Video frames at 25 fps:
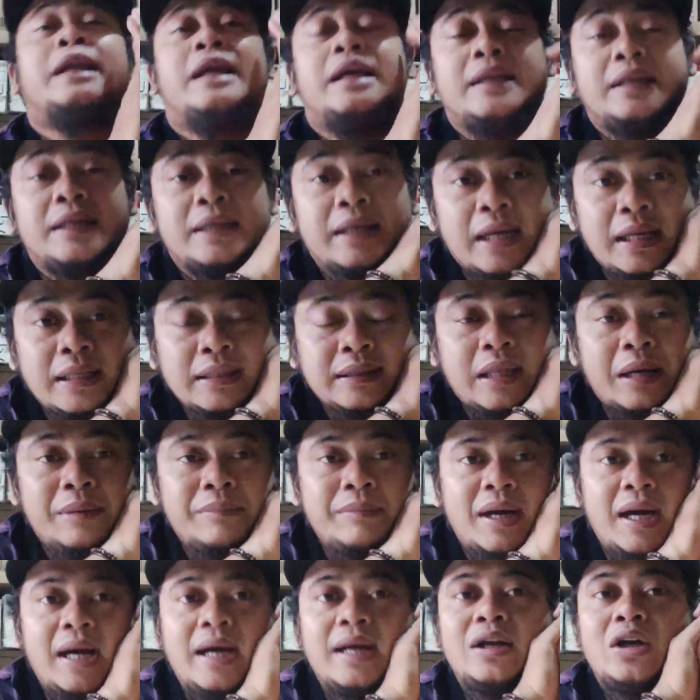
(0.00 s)
nah dengan
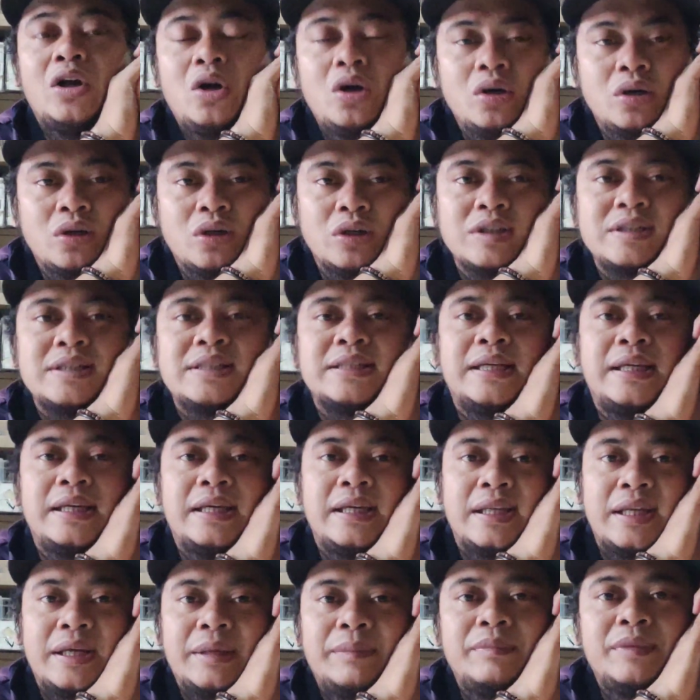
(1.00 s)
tambahan ongkos
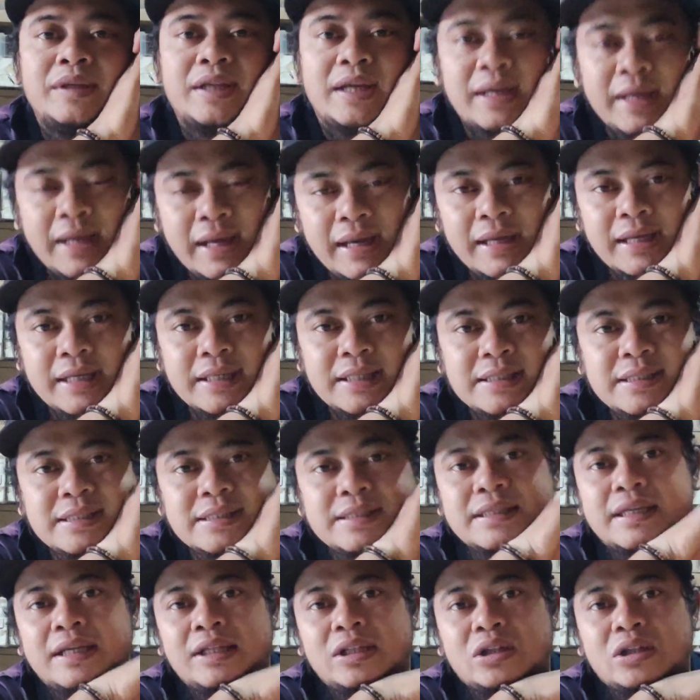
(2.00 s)
kirimnya guys